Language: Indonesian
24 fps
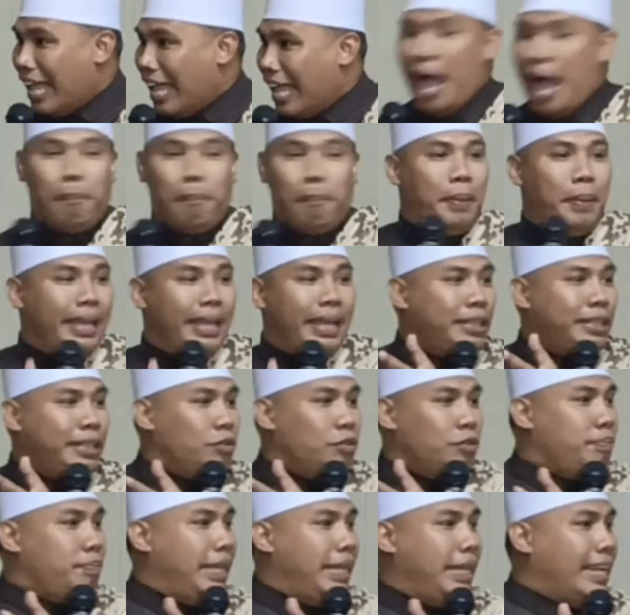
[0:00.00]
Apa
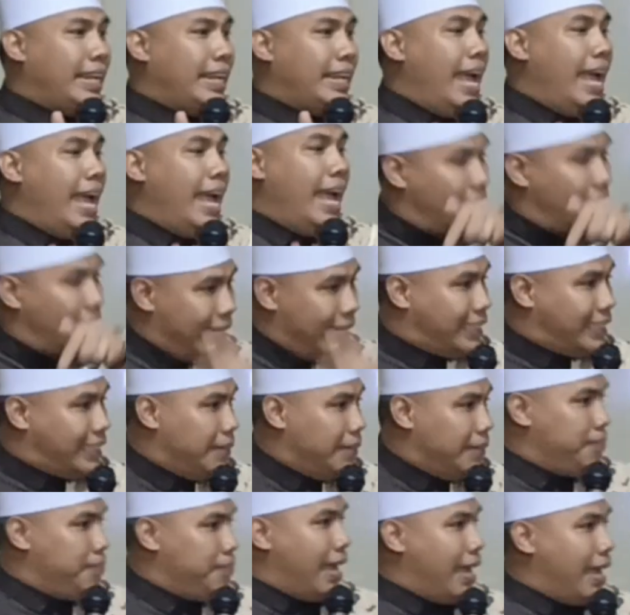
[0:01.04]
itu Mina?
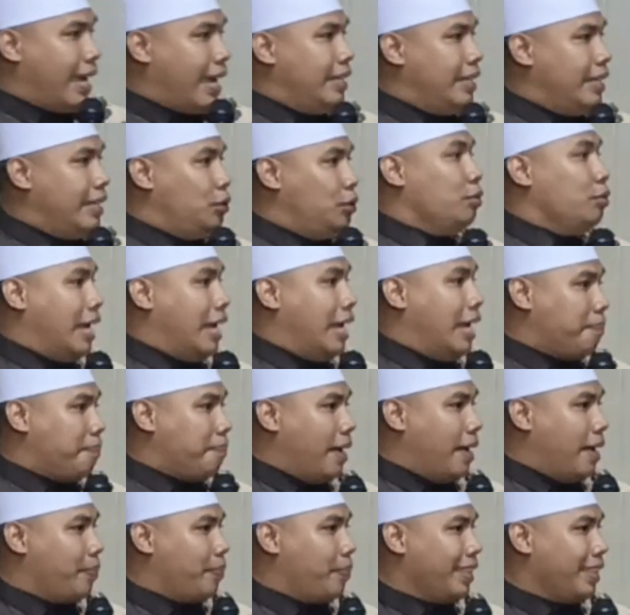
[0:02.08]
Isi makan juga,
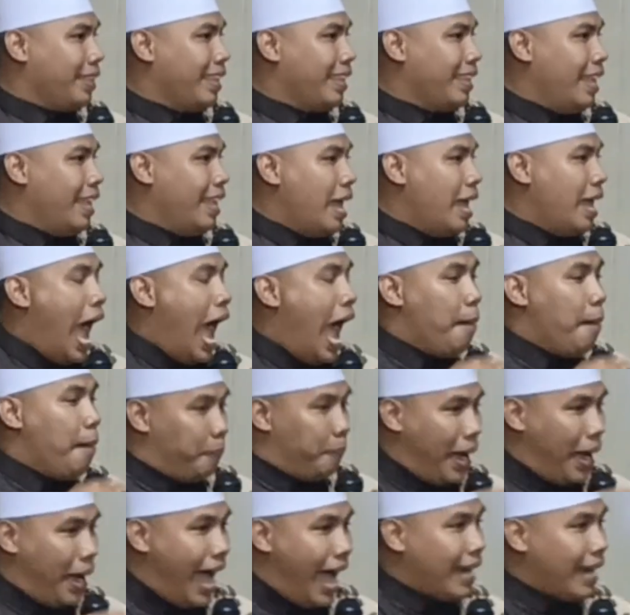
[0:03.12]
Pak
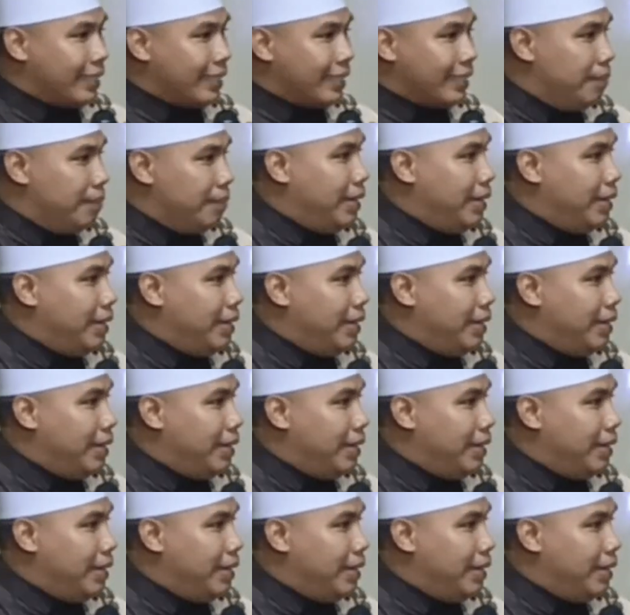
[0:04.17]
apa arti